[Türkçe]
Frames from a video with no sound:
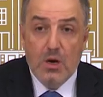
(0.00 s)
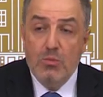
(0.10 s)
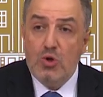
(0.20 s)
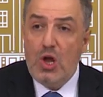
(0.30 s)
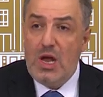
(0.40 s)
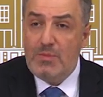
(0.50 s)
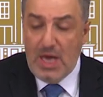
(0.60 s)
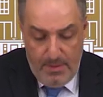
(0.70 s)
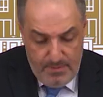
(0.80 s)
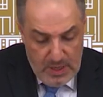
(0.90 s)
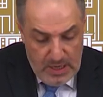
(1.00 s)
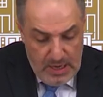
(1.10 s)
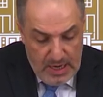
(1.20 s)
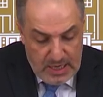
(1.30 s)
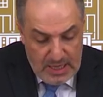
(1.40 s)
Bu dönemde
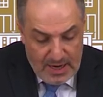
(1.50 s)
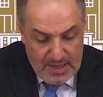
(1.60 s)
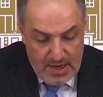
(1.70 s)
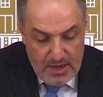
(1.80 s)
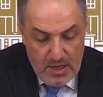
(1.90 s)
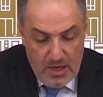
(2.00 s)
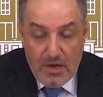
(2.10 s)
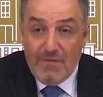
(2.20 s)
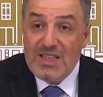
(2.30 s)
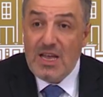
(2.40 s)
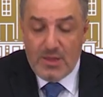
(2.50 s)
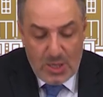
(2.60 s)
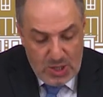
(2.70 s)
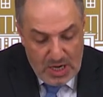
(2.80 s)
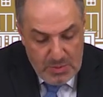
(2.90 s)
iktidardan
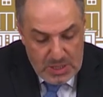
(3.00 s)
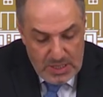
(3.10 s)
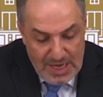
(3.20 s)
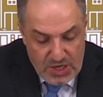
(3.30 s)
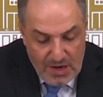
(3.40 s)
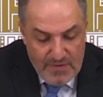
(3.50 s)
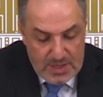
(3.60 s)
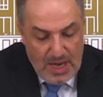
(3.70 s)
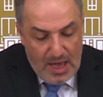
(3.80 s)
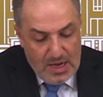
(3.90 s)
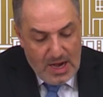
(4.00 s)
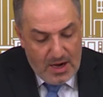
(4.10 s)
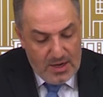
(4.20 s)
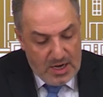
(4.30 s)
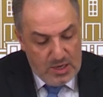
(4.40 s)
vatandaşlarımızın yaşam ve sağlık
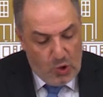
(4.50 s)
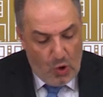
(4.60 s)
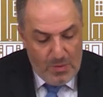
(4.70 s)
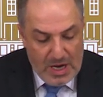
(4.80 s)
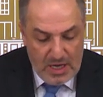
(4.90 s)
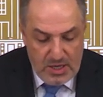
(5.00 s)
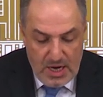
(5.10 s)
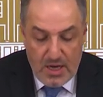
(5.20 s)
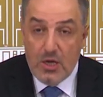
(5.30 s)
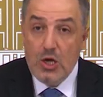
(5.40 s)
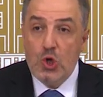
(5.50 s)
haklarını korumak adına